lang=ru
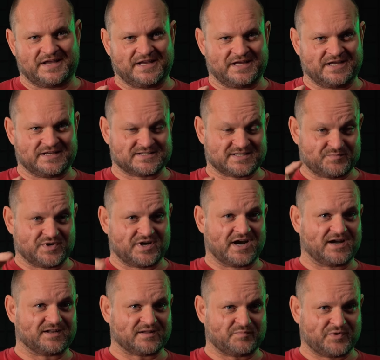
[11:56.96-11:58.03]
и
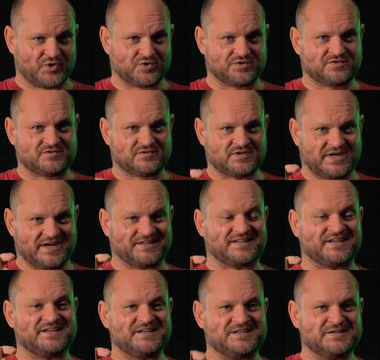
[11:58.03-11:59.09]
забегая наперед,
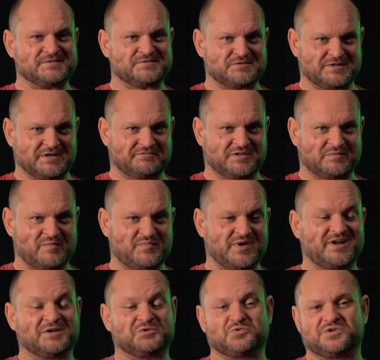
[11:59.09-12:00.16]
это единственный
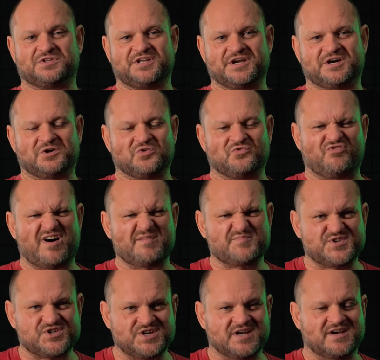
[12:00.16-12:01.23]
автомобиль, который доехал
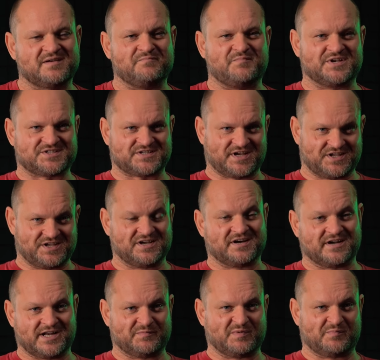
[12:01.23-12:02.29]
вообще без
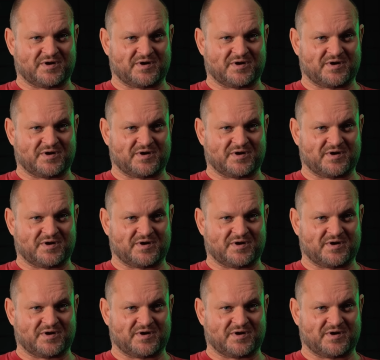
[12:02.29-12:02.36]
каких-либо